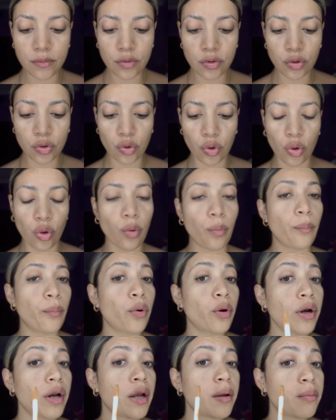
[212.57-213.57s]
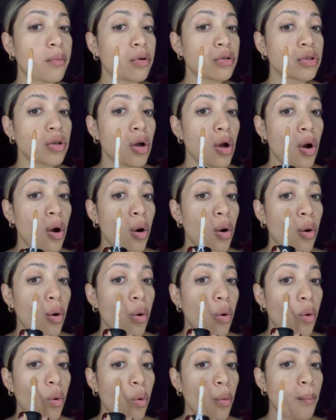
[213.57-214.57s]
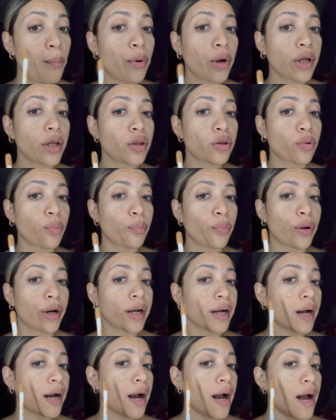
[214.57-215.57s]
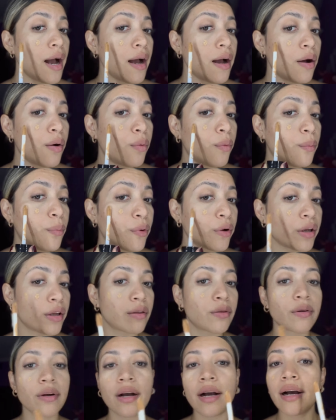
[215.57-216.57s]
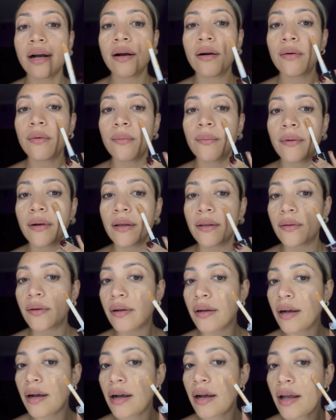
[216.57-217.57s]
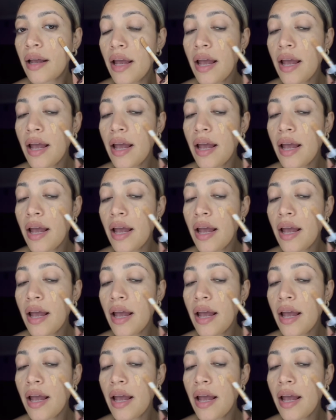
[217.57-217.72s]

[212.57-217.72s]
solo ponemos un poquito por acá, un poquito acá, un poquito acá.